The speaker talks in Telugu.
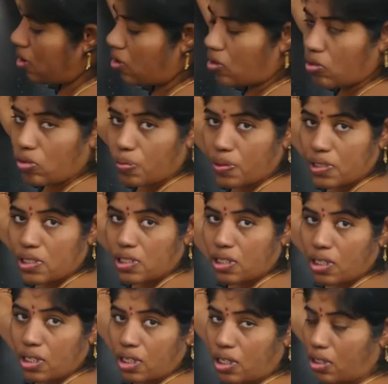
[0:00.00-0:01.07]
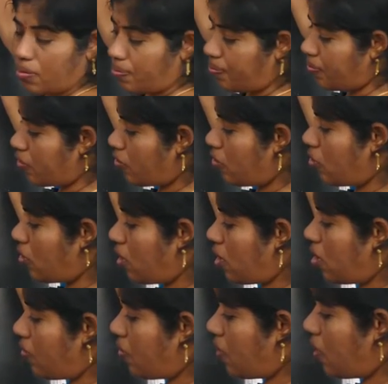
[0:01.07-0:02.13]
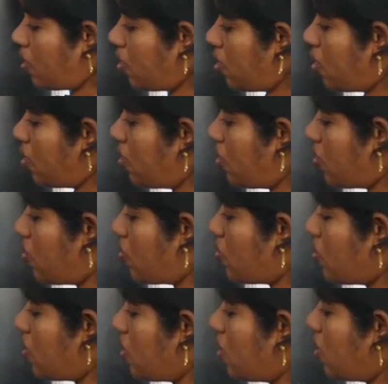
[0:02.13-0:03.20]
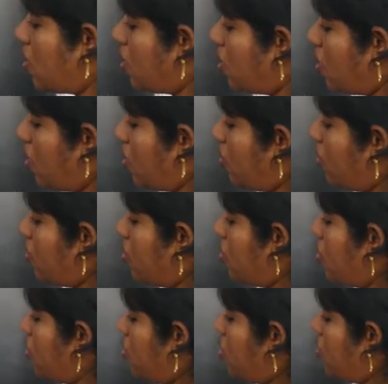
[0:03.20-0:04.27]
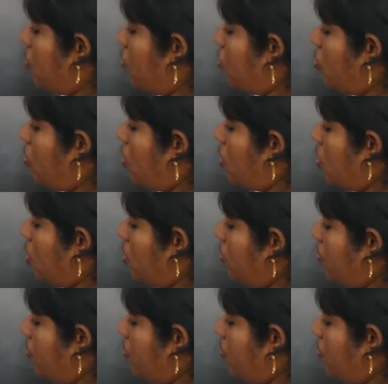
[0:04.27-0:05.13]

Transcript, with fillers: టూ బీసీ అంటే ఫోర్టీన్ వై టూ సిఏ అంటే ఫోర్టీన్